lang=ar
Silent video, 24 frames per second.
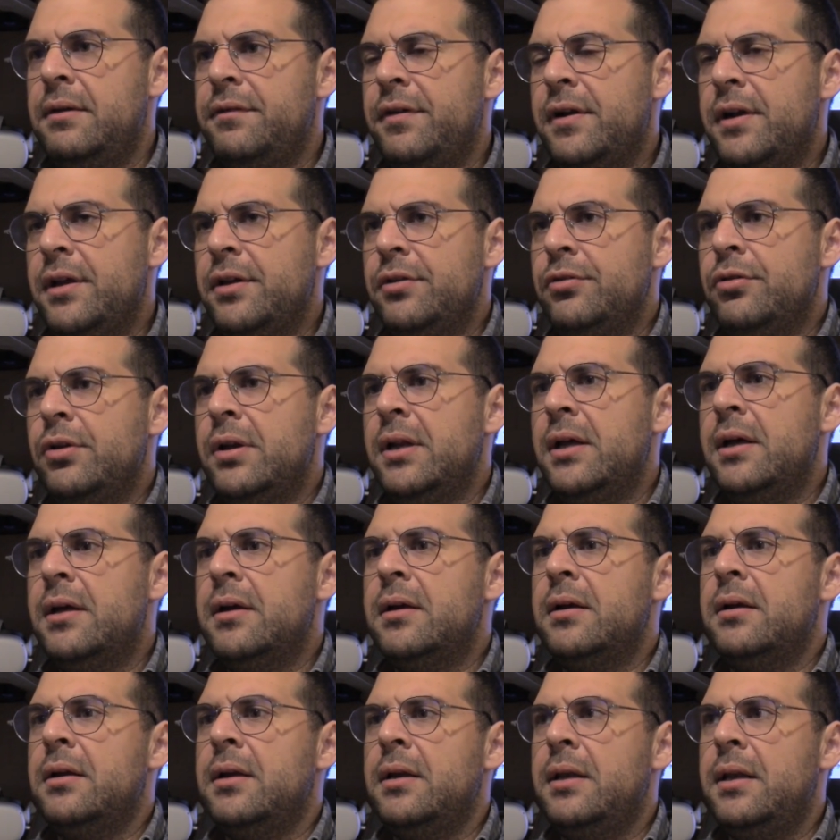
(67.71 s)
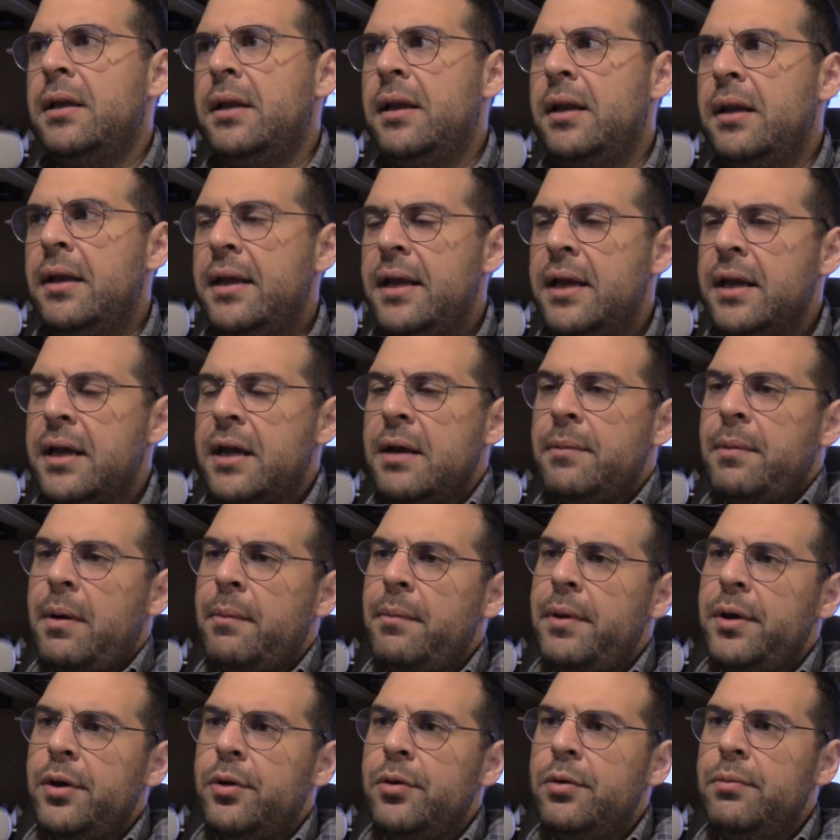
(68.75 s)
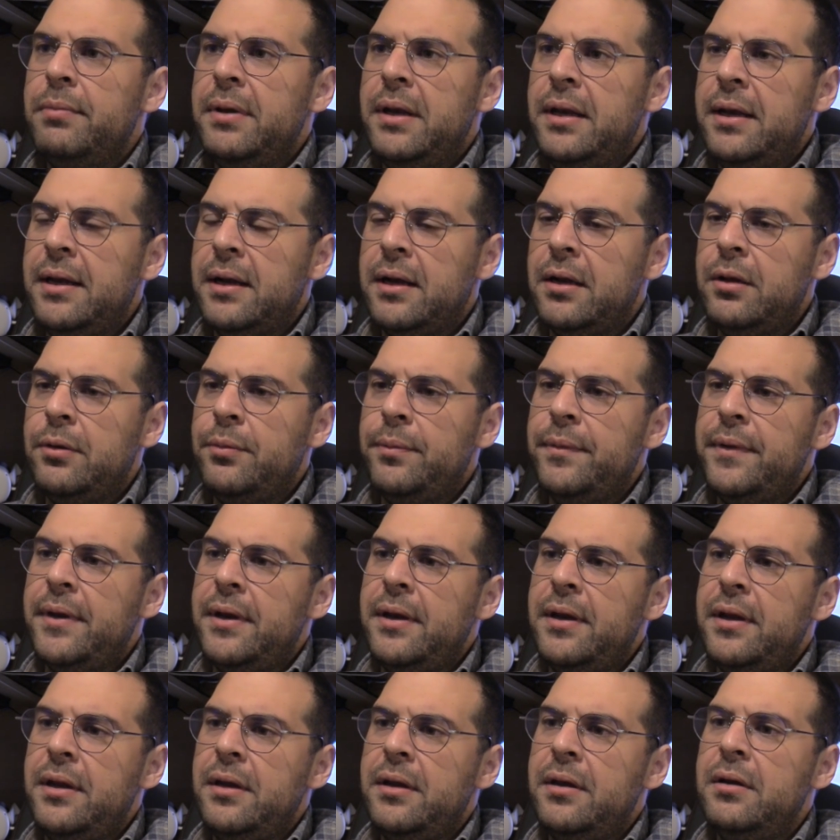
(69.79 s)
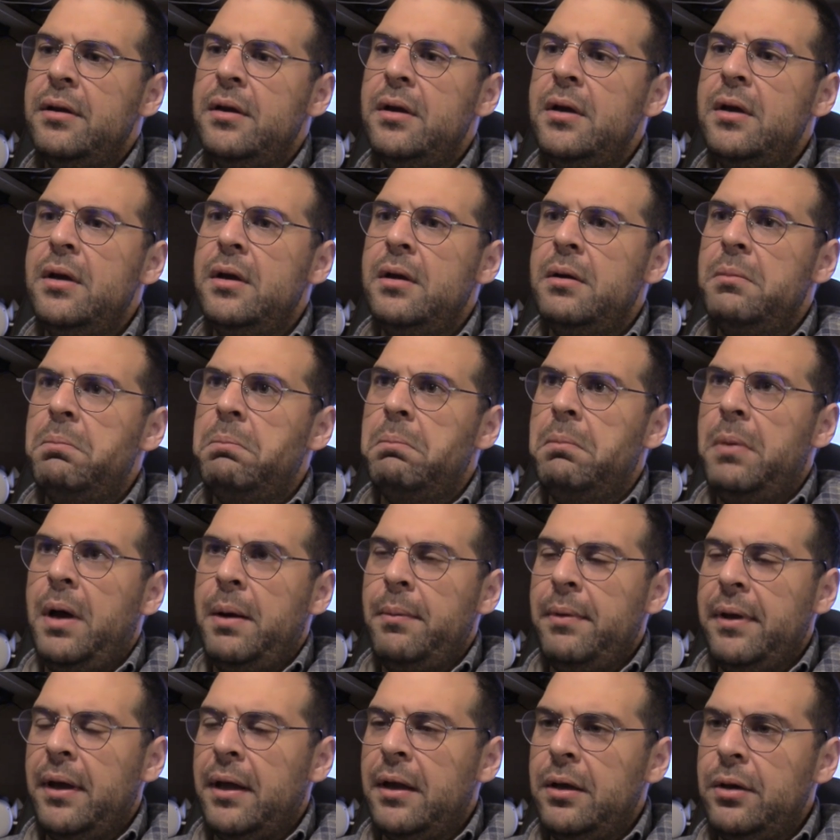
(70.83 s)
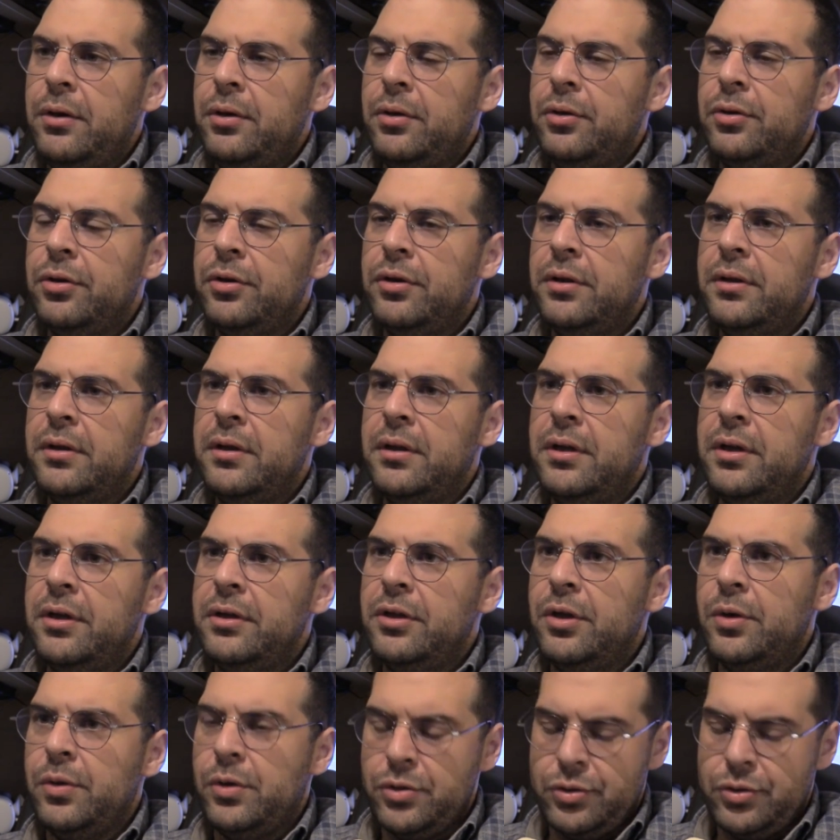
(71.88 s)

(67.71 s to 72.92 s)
فرق الدولار الانكم عم يكون بالليرة اللبنانية ما عم يخليهم يقدروا